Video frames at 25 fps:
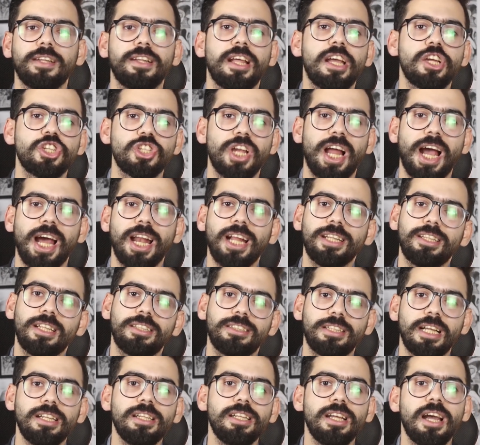هنناقش الحالات
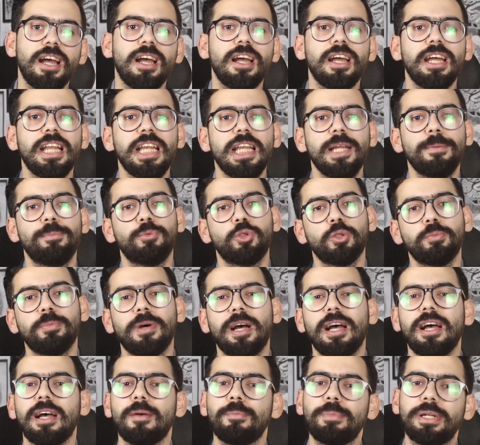التانية اللي
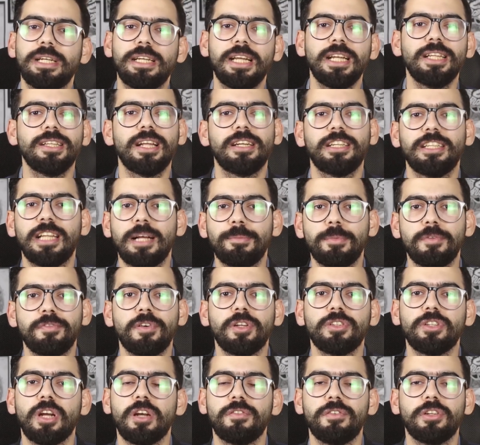بتبقى بتجيلنا كده من
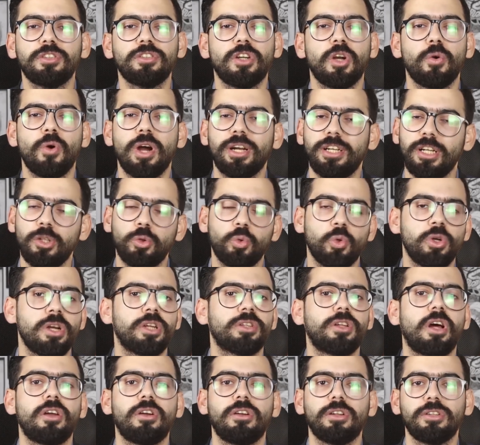فتره لفتره واكيد
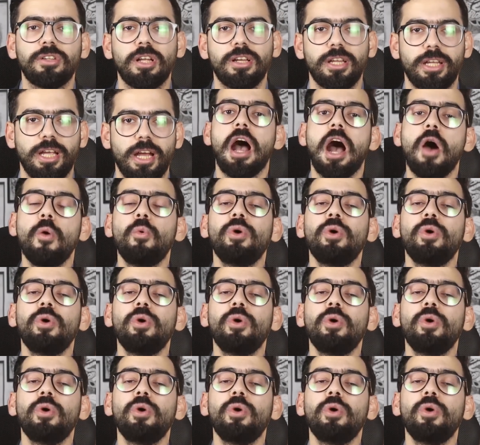كلنا اتعرضنا ليها